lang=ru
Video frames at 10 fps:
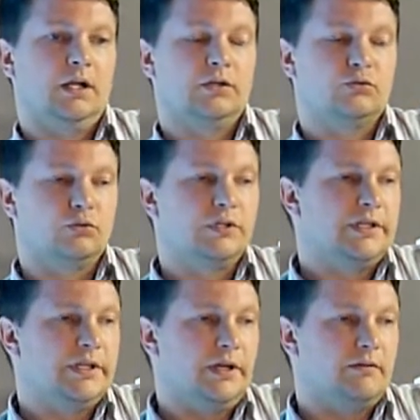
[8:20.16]
то
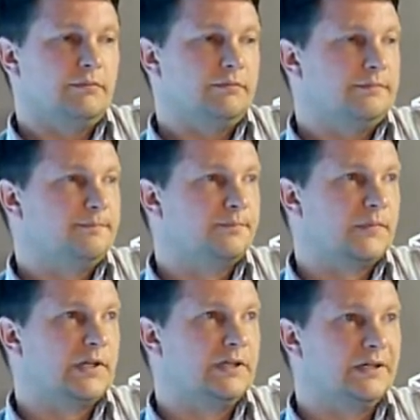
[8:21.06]
я вам
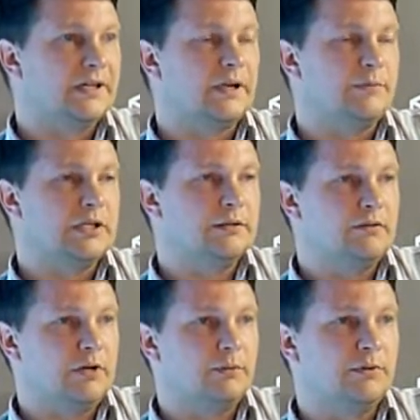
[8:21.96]

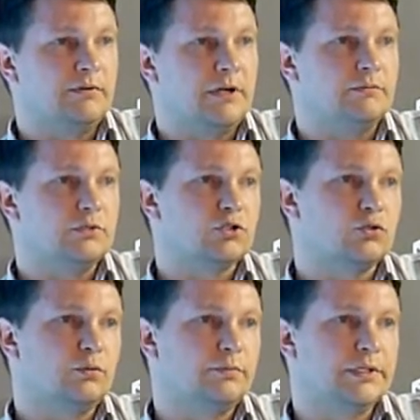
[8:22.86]
рекомендовал бы вам,
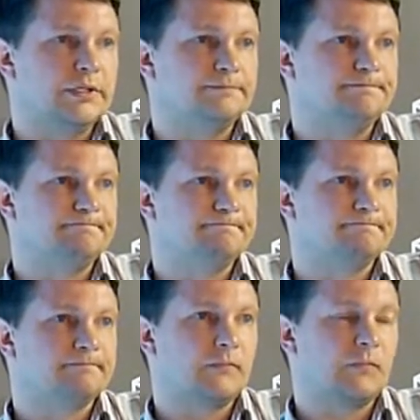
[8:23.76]
чтобы
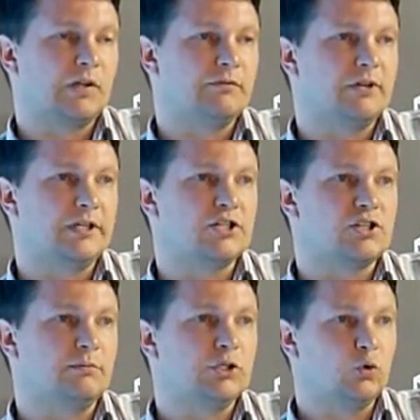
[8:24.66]
в
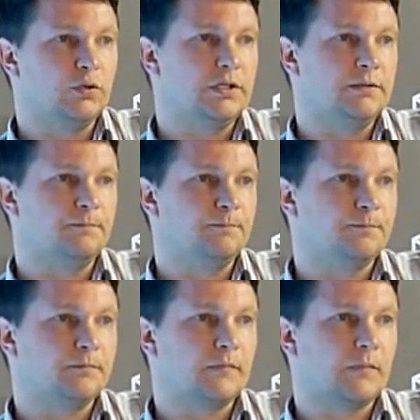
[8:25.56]
конечном итоге
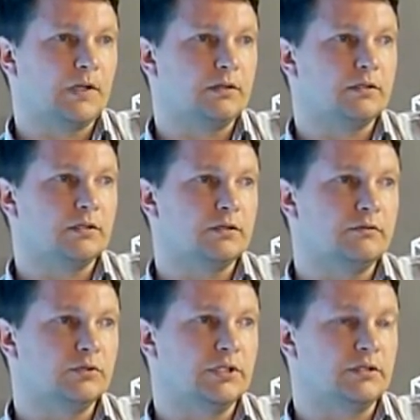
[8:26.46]
Э,
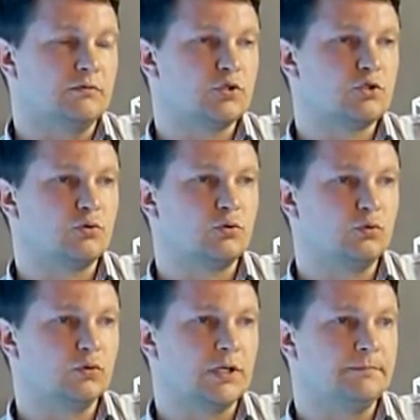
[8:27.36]
вот эта вот
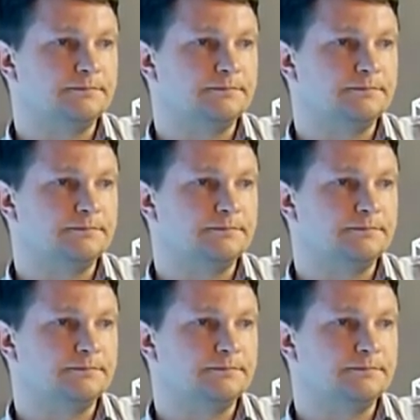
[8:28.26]
структура,